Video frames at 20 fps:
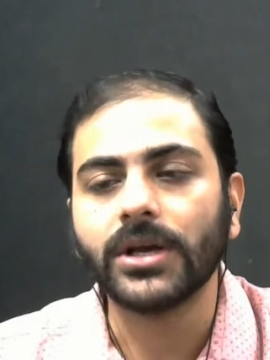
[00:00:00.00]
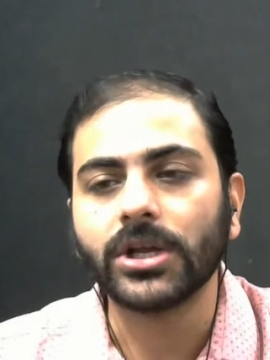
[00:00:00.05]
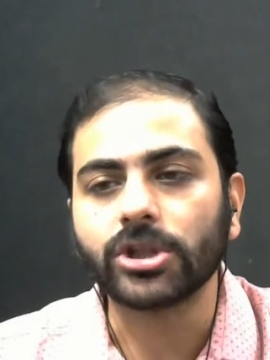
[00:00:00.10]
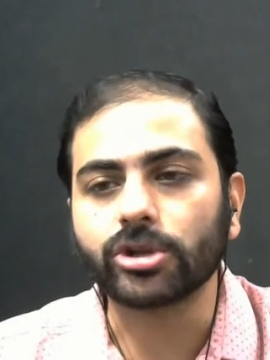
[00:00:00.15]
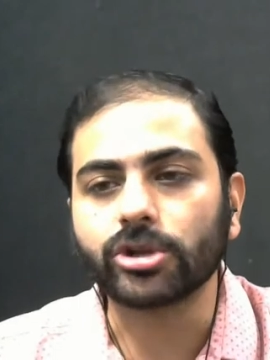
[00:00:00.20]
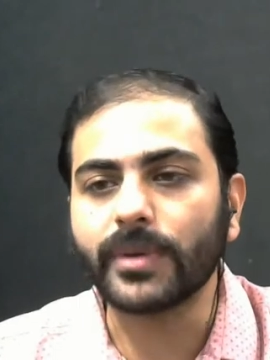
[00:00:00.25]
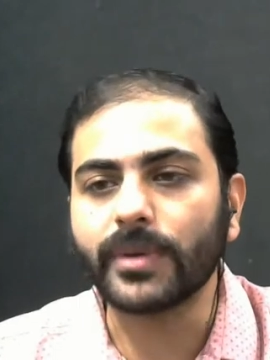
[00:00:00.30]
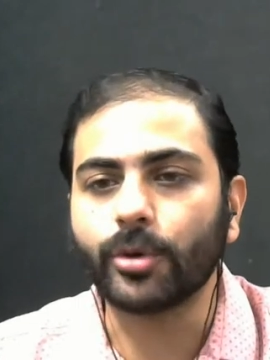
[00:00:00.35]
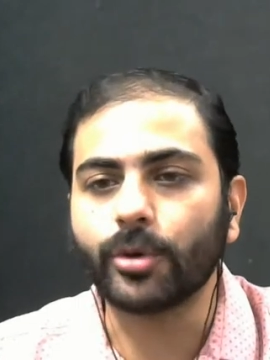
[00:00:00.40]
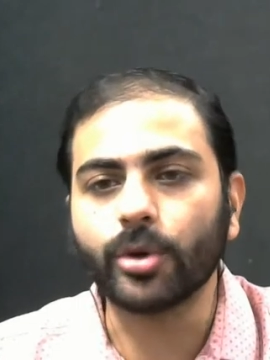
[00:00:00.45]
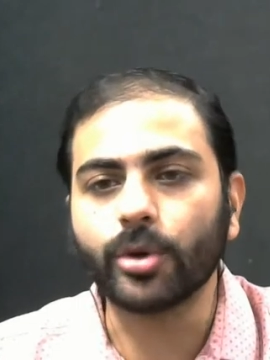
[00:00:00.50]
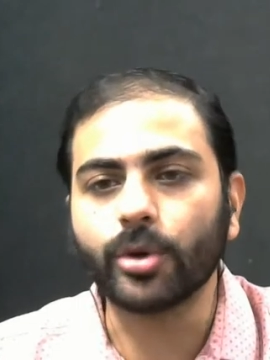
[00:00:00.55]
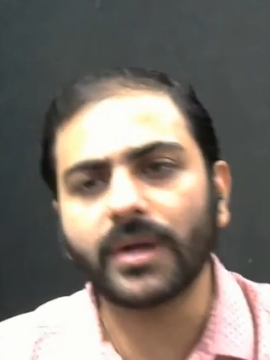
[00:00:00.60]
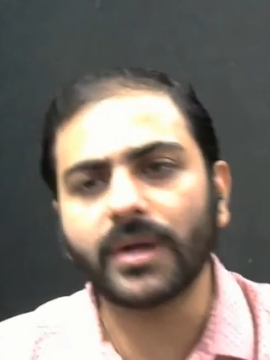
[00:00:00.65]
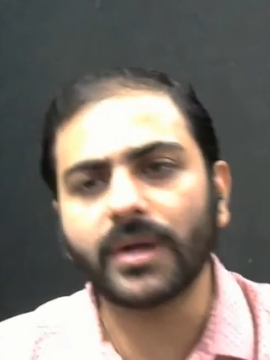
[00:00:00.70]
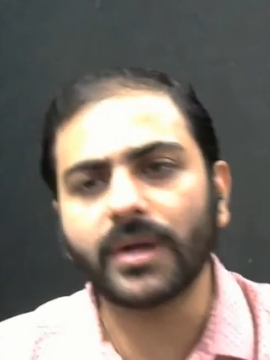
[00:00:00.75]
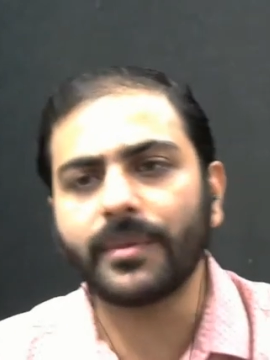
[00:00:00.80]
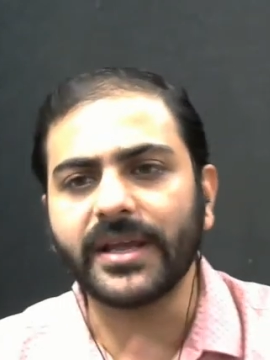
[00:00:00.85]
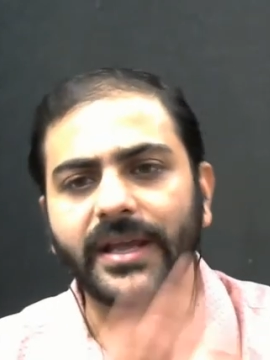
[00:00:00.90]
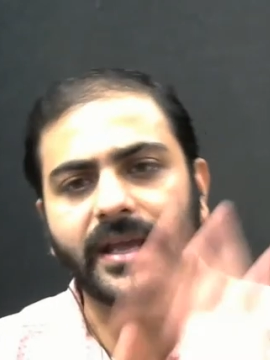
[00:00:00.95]
तो मैं बोलूंगा
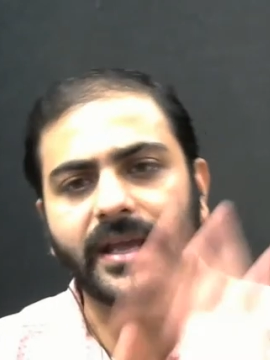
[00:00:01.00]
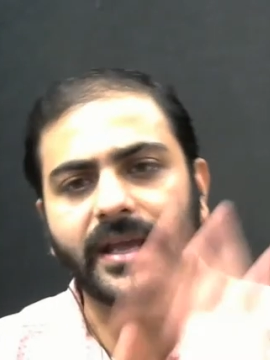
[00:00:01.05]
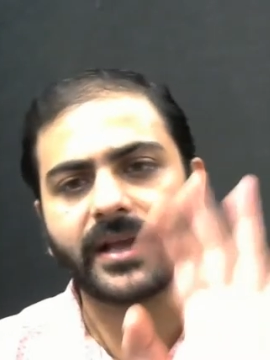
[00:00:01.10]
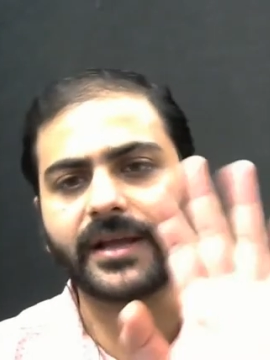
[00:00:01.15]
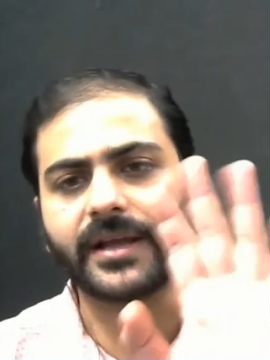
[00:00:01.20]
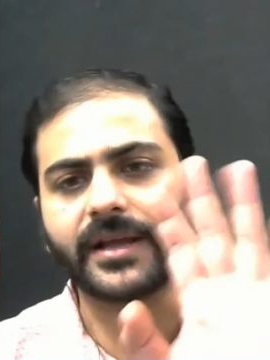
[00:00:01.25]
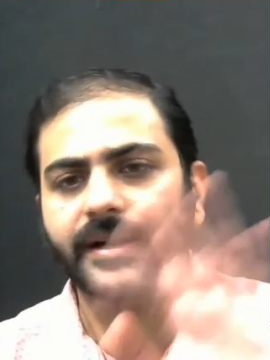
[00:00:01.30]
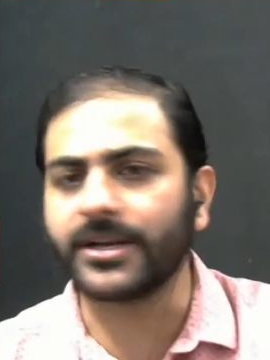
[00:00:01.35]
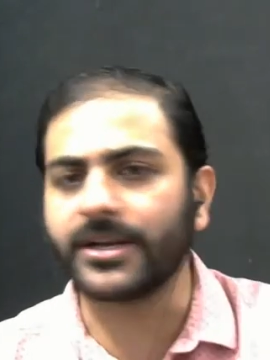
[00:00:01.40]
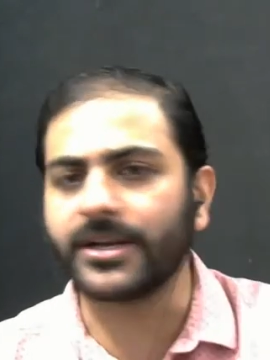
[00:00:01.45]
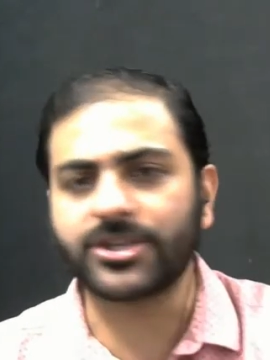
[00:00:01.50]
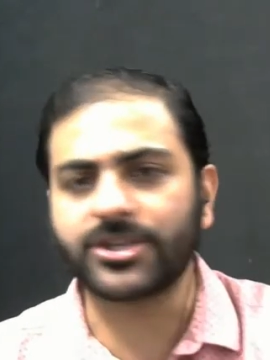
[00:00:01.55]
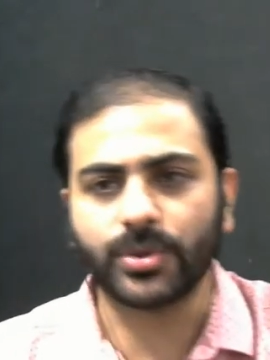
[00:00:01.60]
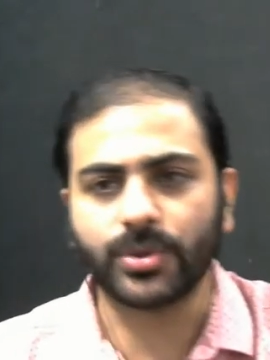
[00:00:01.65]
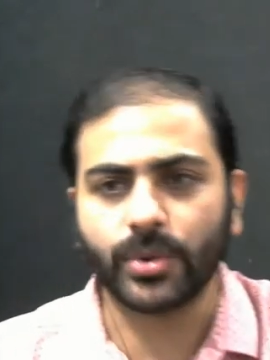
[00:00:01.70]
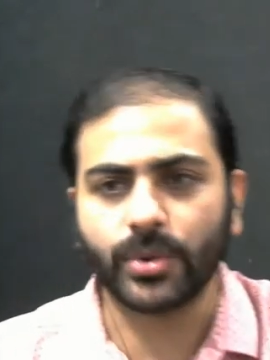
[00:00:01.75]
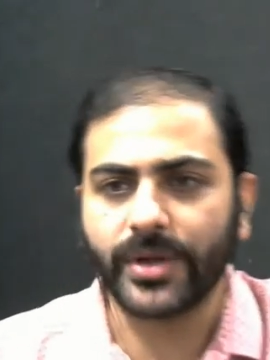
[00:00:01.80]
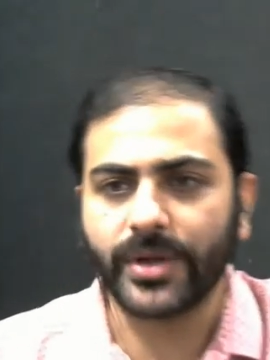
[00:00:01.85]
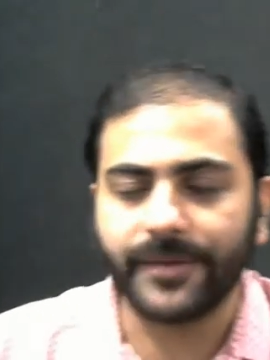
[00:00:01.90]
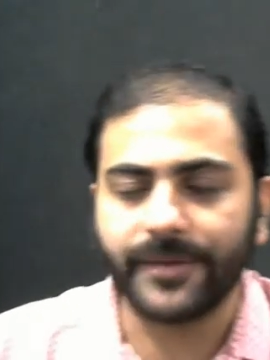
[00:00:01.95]
भाई ए का रिडक्शन
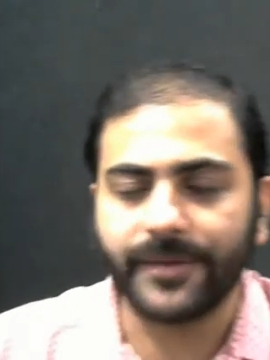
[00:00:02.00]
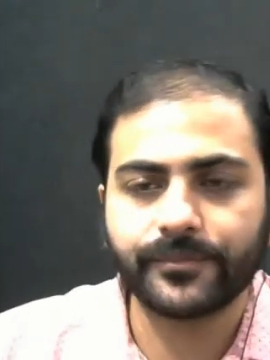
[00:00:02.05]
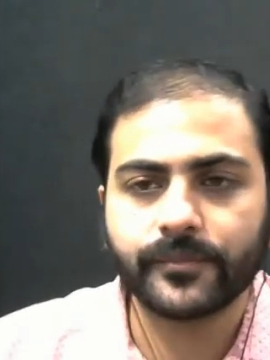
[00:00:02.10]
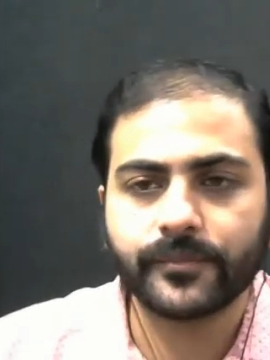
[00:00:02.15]
हो गया